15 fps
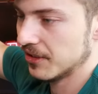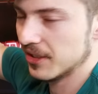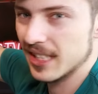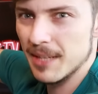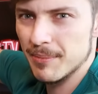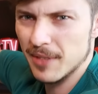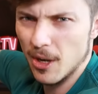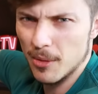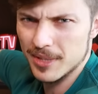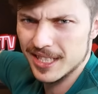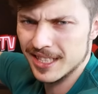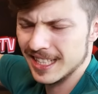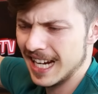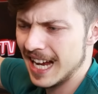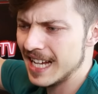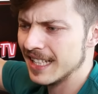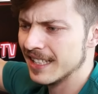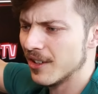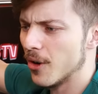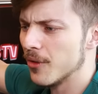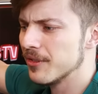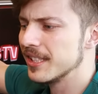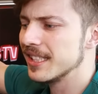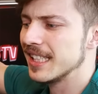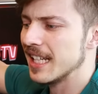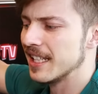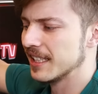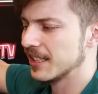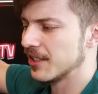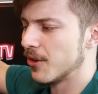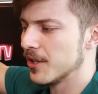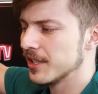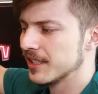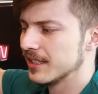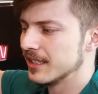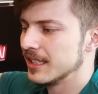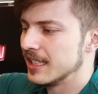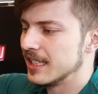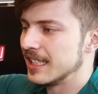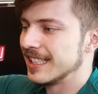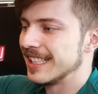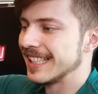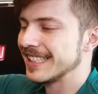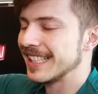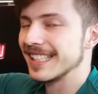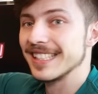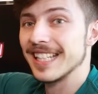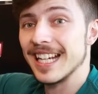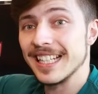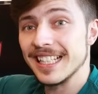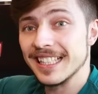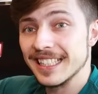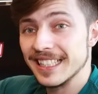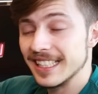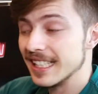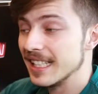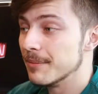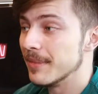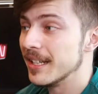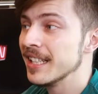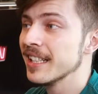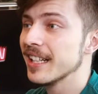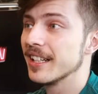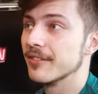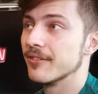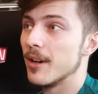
Also es gibt, glaube ich, kein offizielles Gehäuse, das das Teil im Inneren